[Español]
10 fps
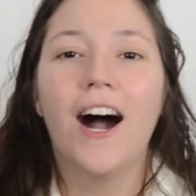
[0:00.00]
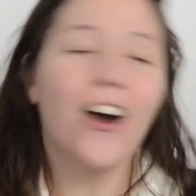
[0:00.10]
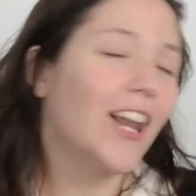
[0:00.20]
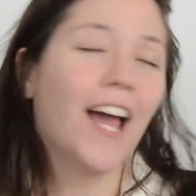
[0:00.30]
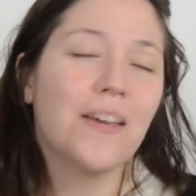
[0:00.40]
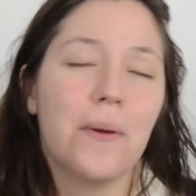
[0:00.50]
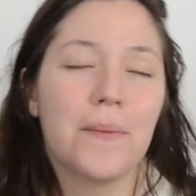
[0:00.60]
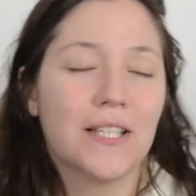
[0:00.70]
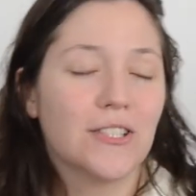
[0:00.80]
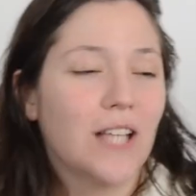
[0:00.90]
Hola y
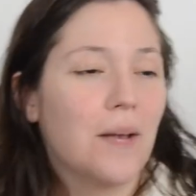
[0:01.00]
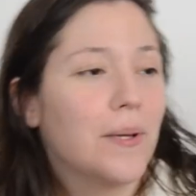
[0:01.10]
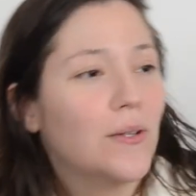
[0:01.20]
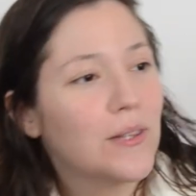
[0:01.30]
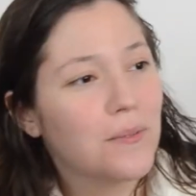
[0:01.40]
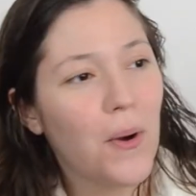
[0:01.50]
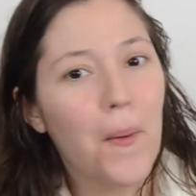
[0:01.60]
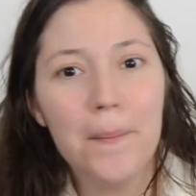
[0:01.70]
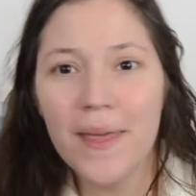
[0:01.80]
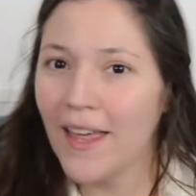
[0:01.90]
bienvenidos al penúltimo
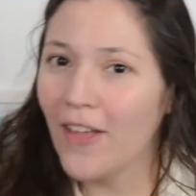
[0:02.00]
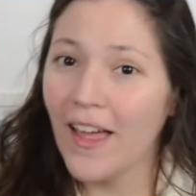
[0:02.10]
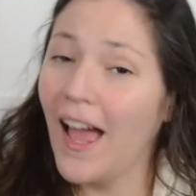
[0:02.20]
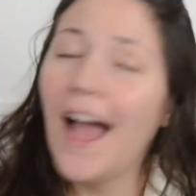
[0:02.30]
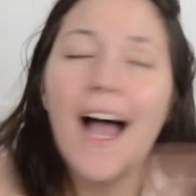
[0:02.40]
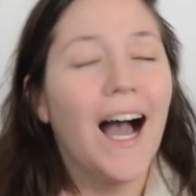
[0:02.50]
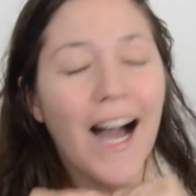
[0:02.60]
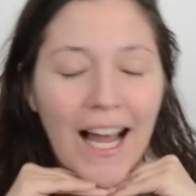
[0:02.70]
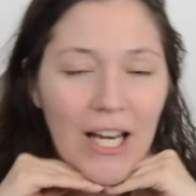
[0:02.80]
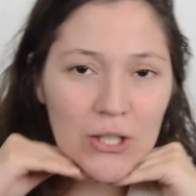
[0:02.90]
video de
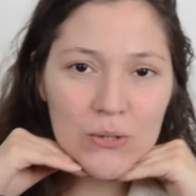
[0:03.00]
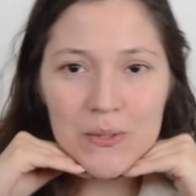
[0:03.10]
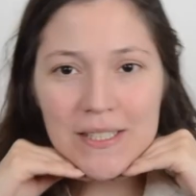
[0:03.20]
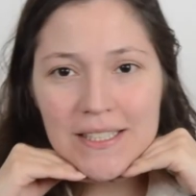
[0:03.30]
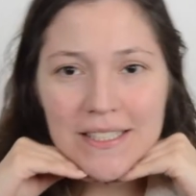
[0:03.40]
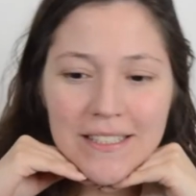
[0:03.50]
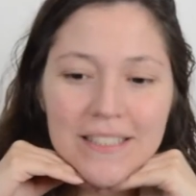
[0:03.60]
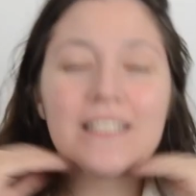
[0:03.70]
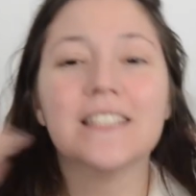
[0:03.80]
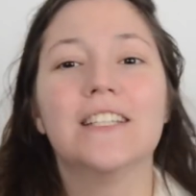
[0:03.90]

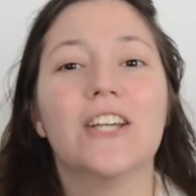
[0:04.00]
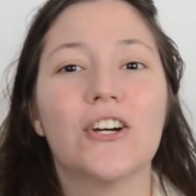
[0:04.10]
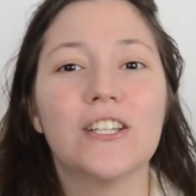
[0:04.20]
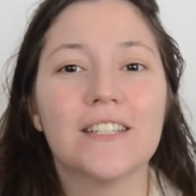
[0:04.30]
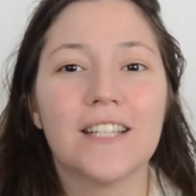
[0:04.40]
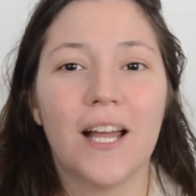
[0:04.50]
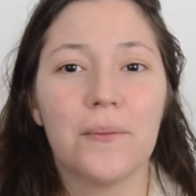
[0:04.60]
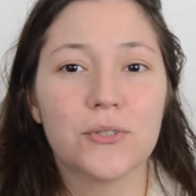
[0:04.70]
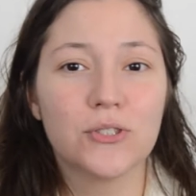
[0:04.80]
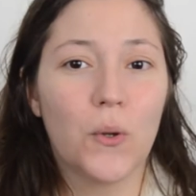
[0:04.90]
Halloween Y hoy
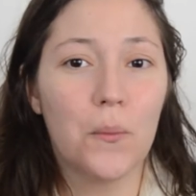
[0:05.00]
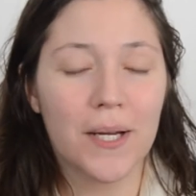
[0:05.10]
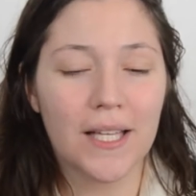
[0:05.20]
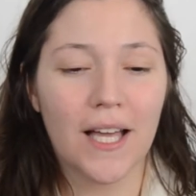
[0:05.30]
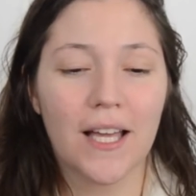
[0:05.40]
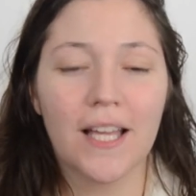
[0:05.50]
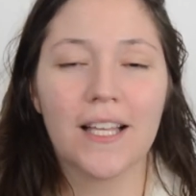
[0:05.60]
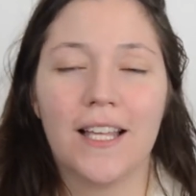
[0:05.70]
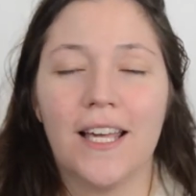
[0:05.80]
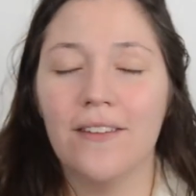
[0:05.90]
traemos un maquillaje
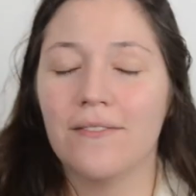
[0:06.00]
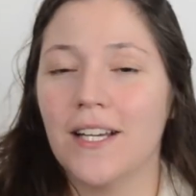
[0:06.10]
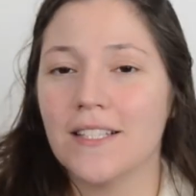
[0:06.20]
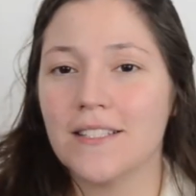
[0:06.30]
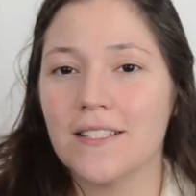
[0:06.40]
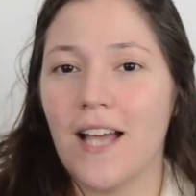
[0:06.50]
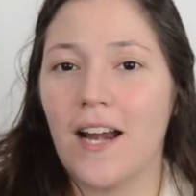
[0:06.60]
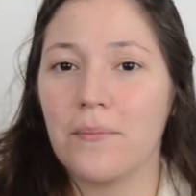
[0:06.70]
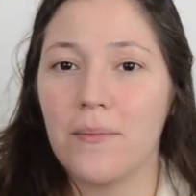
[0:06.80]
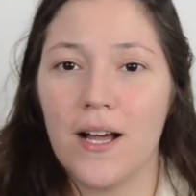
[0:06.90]
que va a
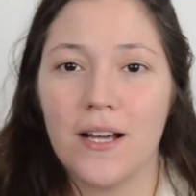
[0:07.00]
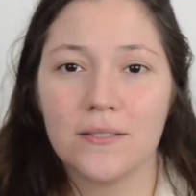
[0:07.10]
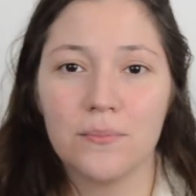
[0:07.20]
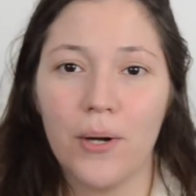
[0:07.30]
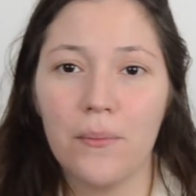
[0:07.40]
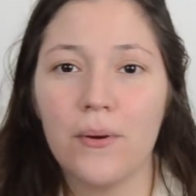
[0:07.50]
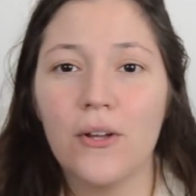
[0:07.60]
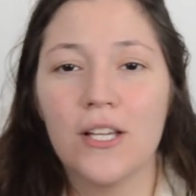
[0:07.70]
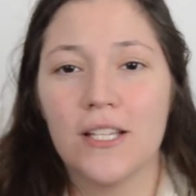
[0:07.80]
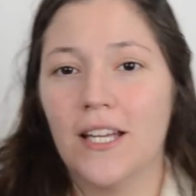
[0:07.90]
necesitar más prop
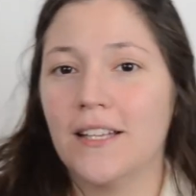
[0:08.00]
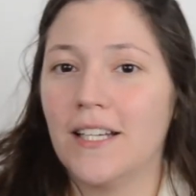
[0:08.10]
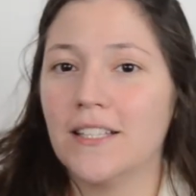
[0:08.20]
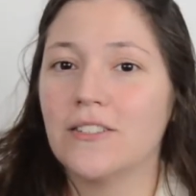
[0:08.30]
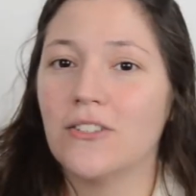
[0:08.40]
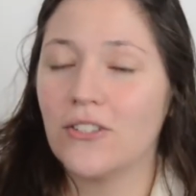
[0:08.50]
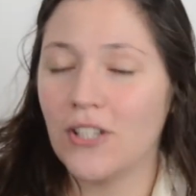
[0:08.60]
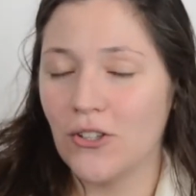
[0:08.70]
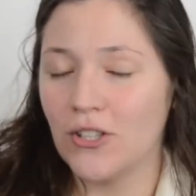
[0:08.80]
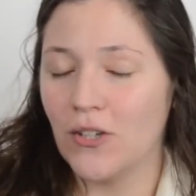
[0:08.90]
y atrezo
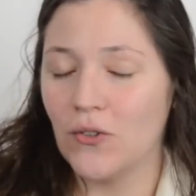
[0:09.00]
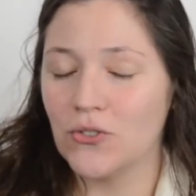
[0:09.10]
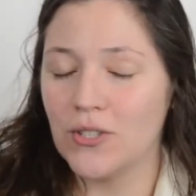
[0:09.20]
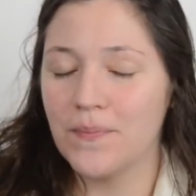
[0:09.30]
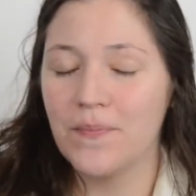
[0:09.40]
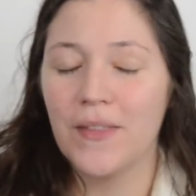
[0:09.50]
que otra cosa